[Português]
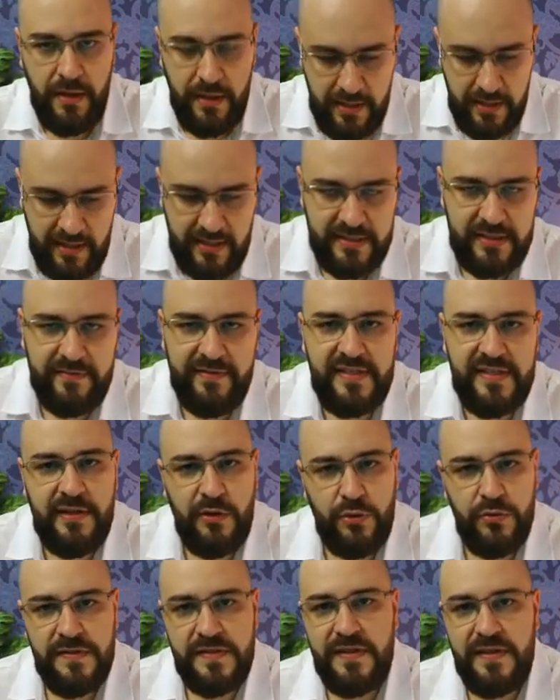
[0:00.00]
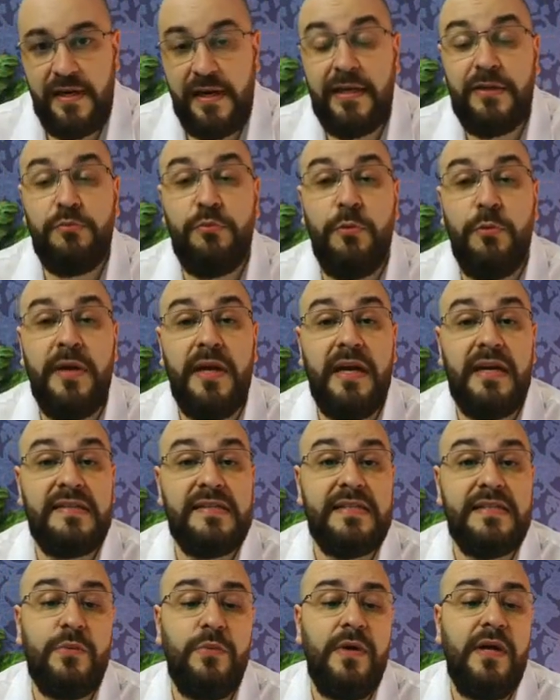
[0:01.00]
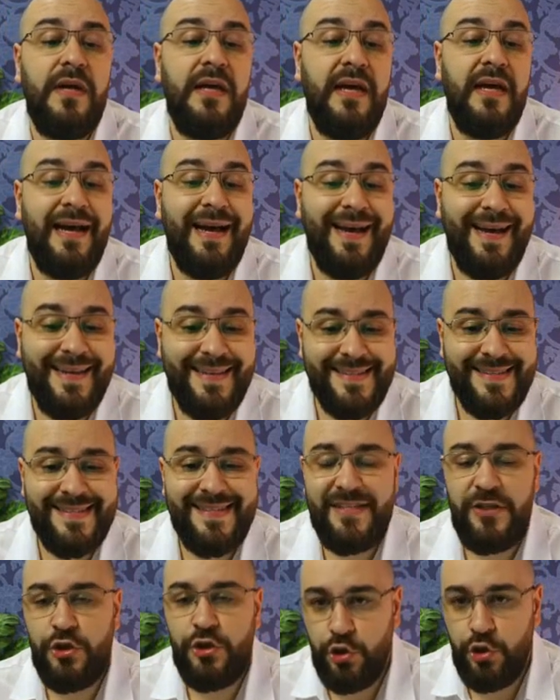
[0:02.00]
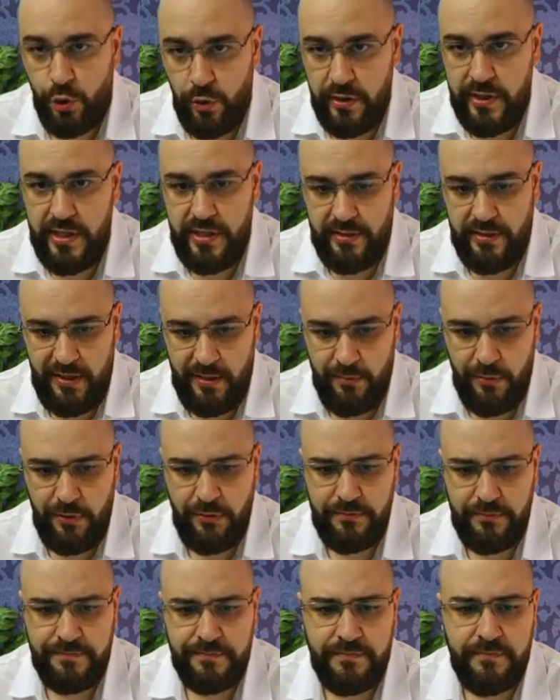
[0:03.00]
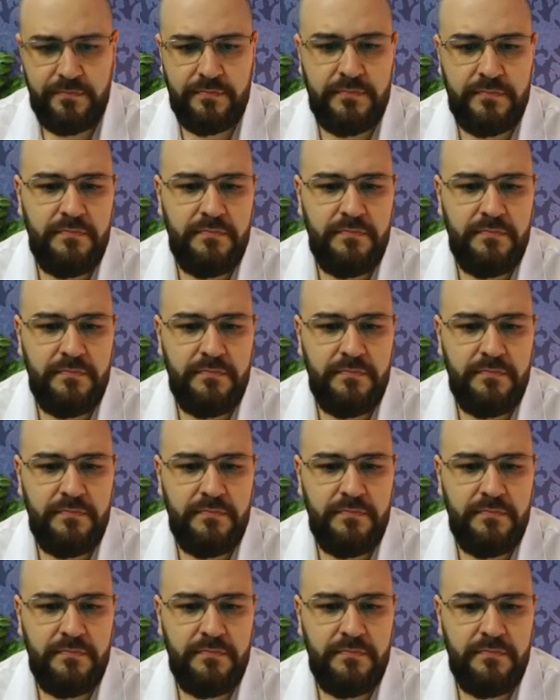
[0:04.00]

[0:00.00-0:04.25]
E essa vai ser considerada uma obrigação acessória, tá bom?